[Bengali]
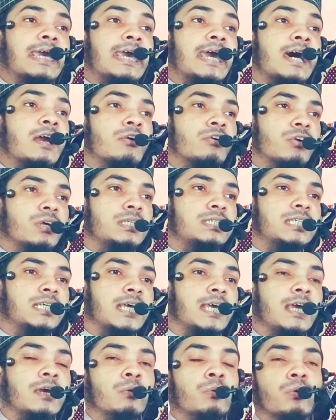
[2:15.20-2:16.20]
জ্ঞান রয়েছে
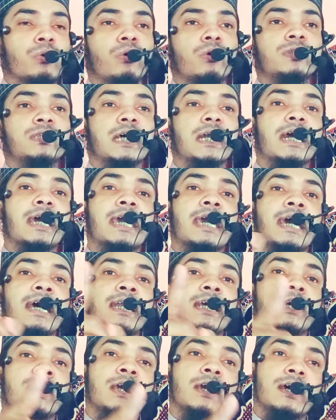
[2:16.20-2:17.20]
এগুলো যারা
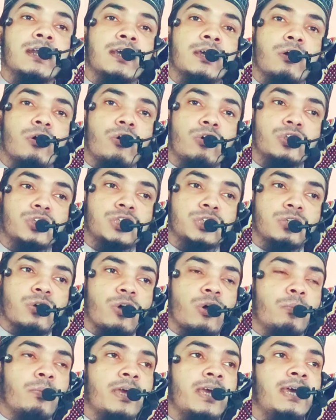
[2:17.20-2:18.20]
জ্ঞানে জ্ঞানে অর্জিত
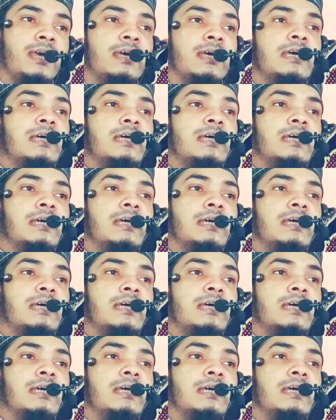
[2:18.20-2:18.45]
হবে